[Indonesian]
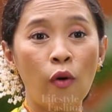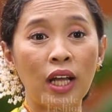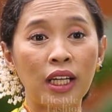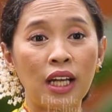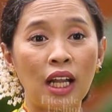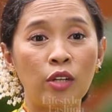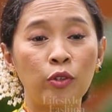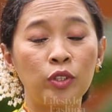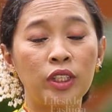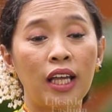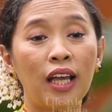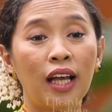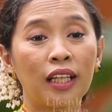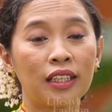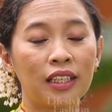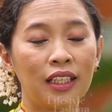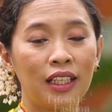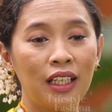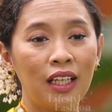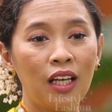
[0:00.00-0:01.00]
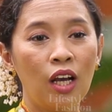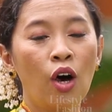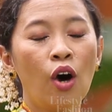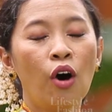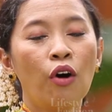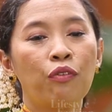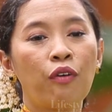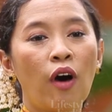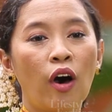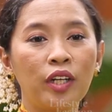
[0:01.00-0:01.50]
Wardani Wijayanti,
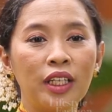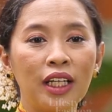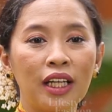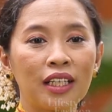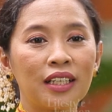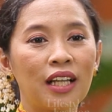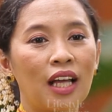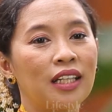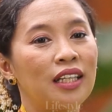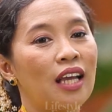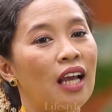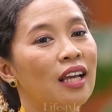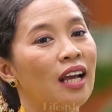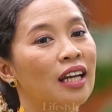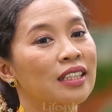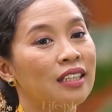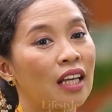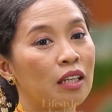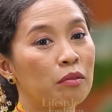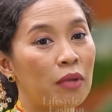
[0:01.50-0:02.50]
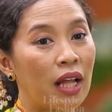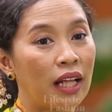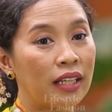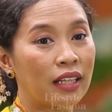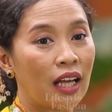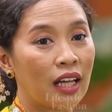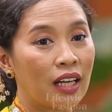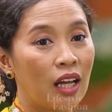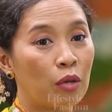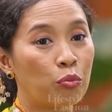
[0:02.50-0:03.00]
founder dari Yayasan
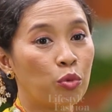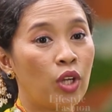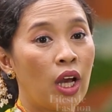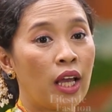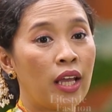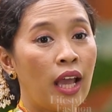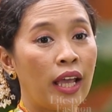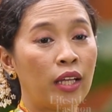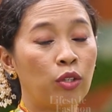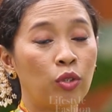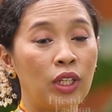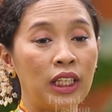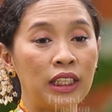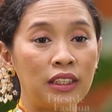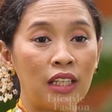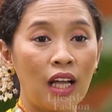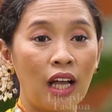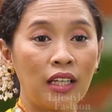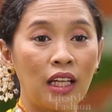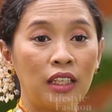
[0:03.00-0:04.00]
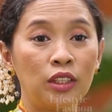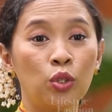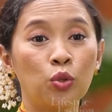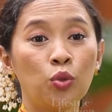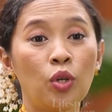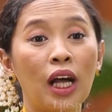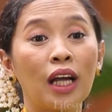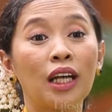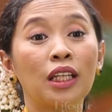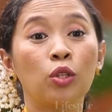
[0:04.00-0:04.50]
Belantara Budaya Indonesia dan
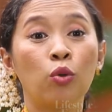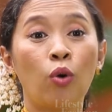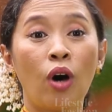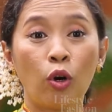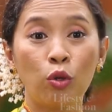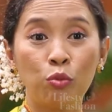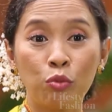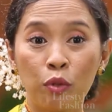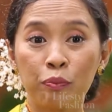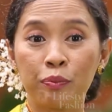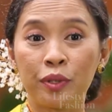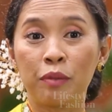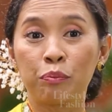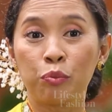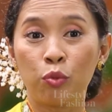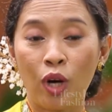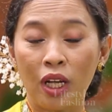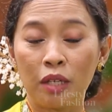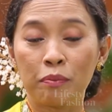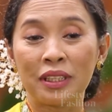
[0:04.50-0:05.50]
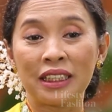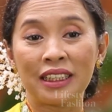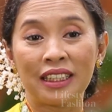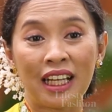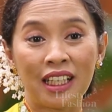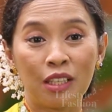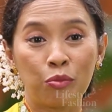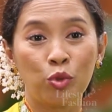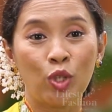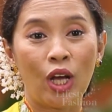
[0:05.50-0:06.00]
juga Ketua Umum Perempuan
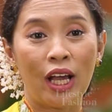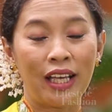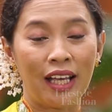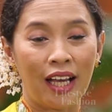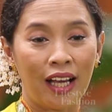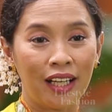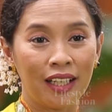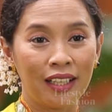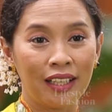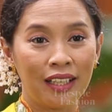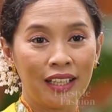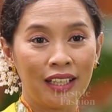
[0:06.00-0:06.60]
Pelestari Budaya.